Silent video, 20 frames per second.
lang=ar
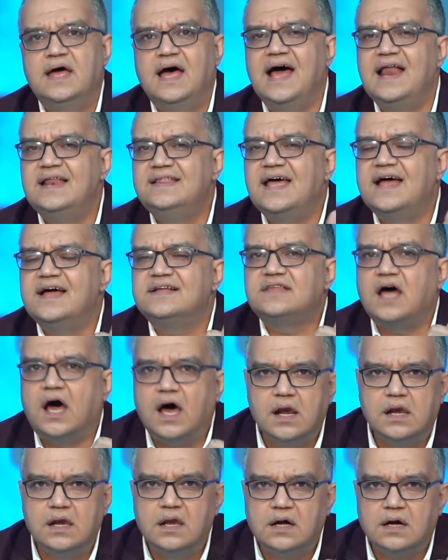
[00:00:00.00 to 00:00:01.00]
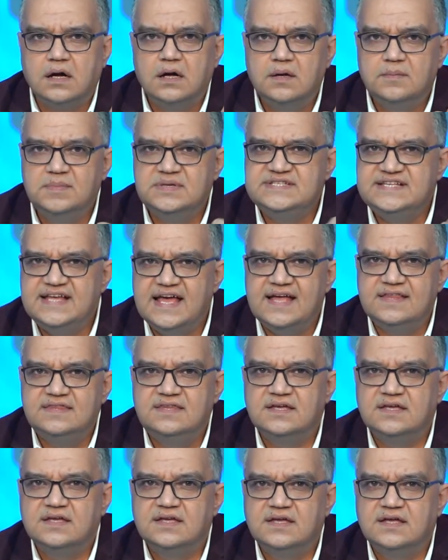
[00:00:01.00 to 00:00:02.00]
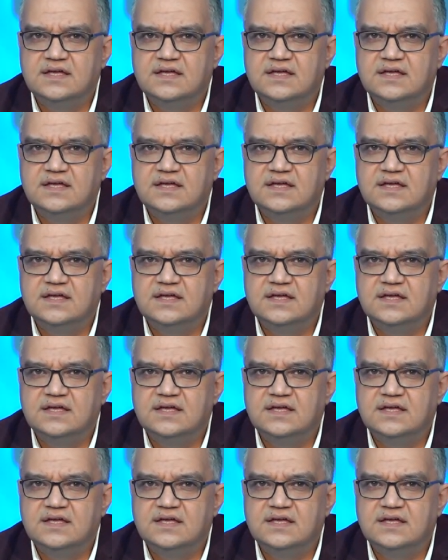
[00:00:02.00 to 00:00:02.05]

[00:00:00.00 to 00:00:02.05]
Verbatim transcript: هل ده يتعلق بزياد